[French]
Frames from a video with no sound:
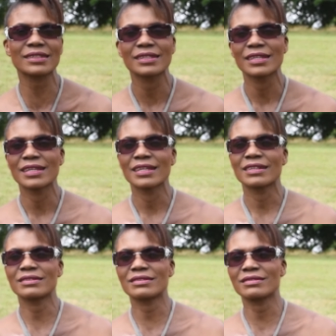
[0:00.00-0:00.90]

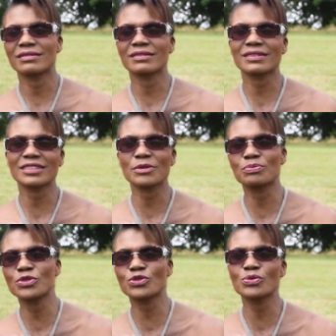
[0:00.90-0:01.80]
Euh, c'est
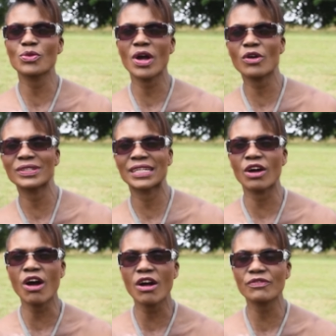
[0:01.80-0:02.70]
plus ou moins on
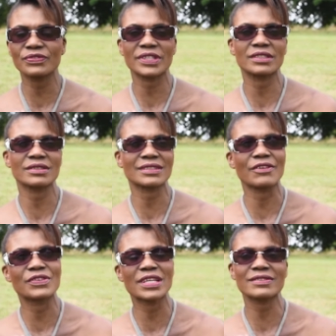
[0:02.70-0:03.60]
and off, euh,
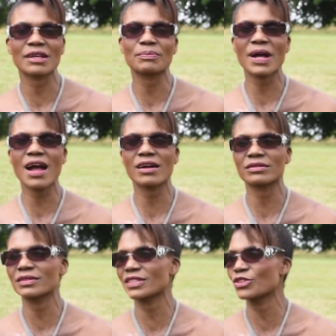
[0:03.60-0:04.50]
ça vient, ça
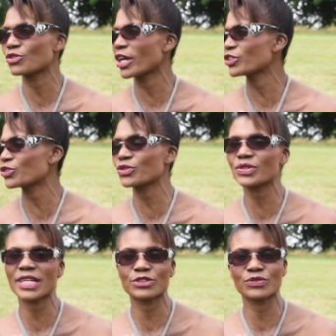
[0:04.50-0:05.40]
part, euh, c'est nuageux,
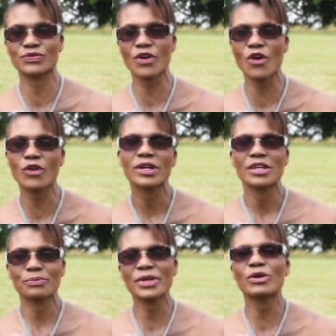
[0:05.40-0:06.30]
il y a du vent,
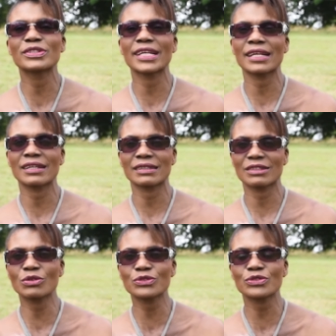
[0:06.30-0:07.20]
mais on est
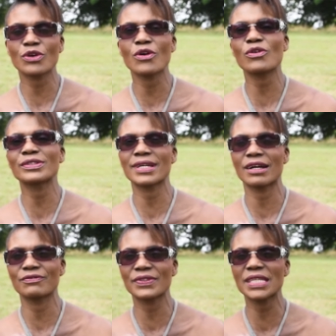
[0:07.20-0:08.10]
content, on est
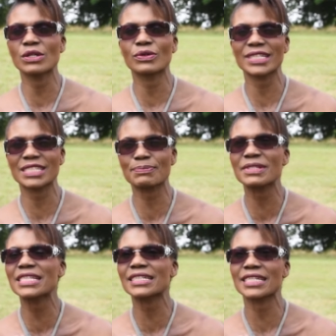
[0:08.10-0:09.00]
en vie, on
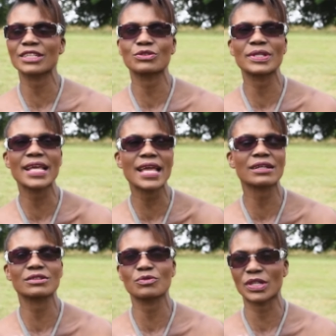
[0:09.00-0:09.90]
respire, il y a de
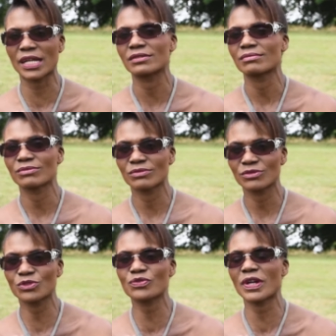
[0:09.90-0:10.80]
l'air, voilà,
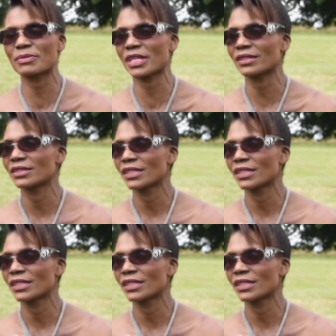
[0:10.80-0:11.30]
tout va bien.